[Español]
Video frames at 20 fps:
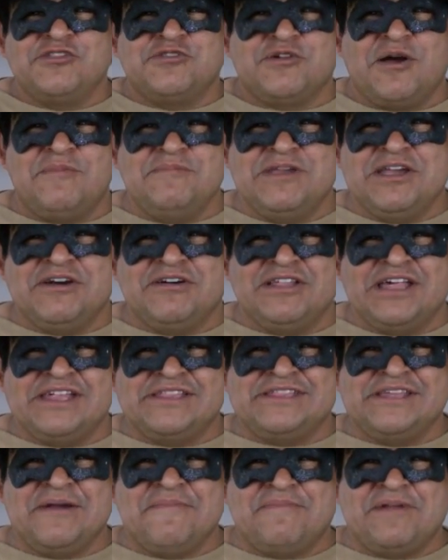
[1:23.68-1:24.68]
Con su
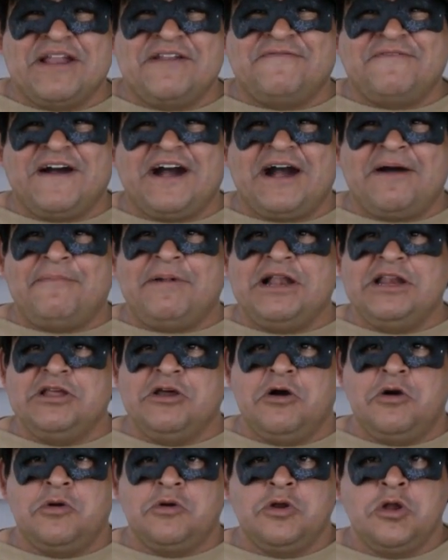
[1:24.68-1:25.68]
amigo de siempre el
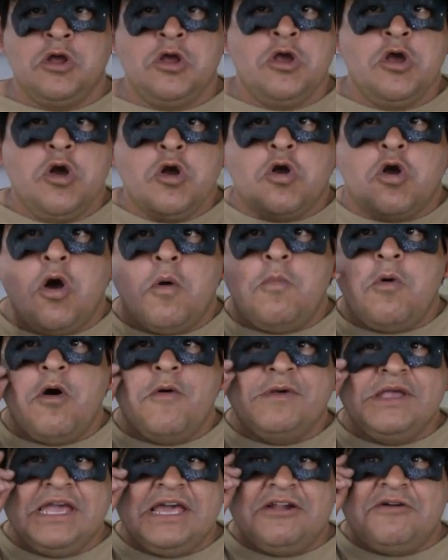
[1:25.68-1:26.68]
Fajamaleón
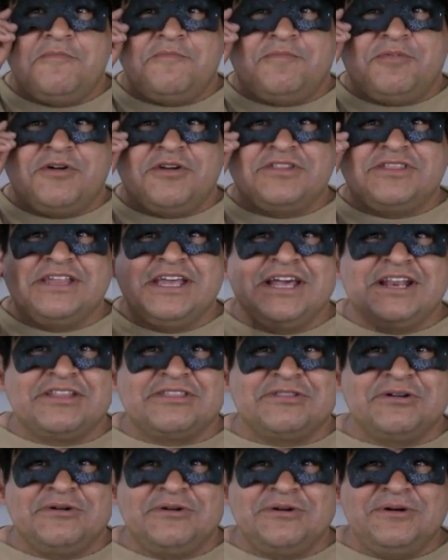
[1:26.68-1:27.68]
como vieron, por
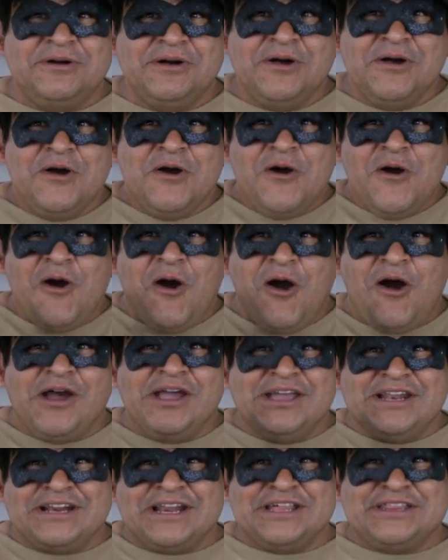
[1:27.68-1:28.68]
cierto,
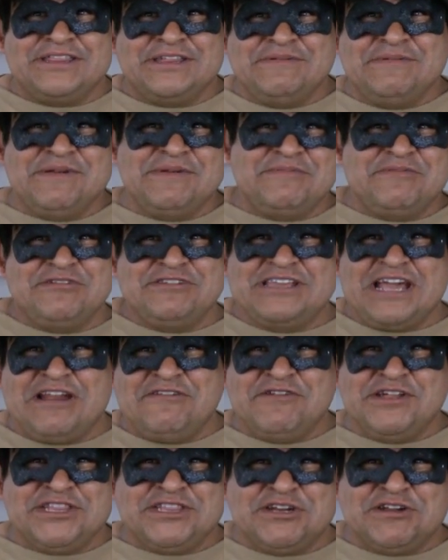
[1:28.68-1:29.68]
hoy
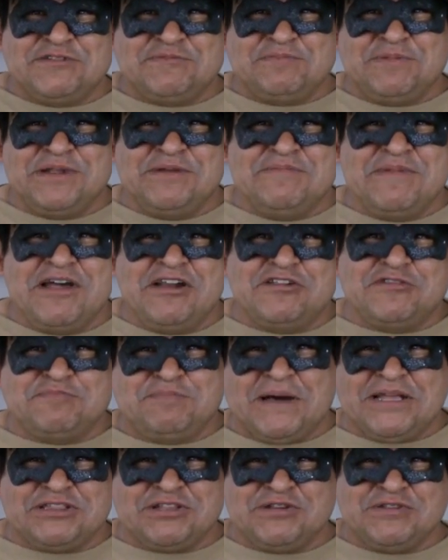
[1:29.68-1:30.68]
recibimos ya nuestros
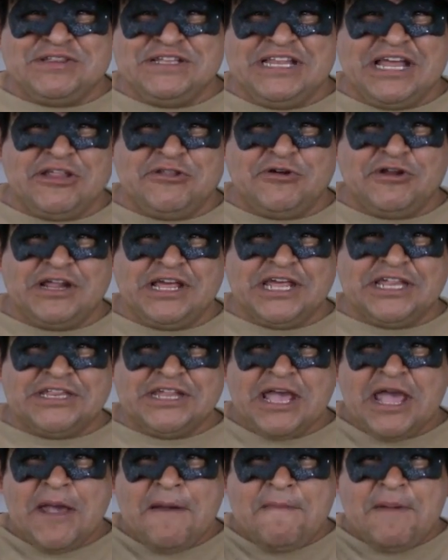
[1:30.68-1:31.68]
primeros
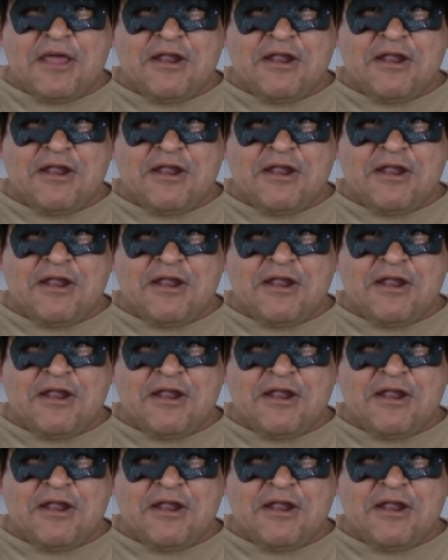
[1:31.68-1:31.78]
patrocinadores.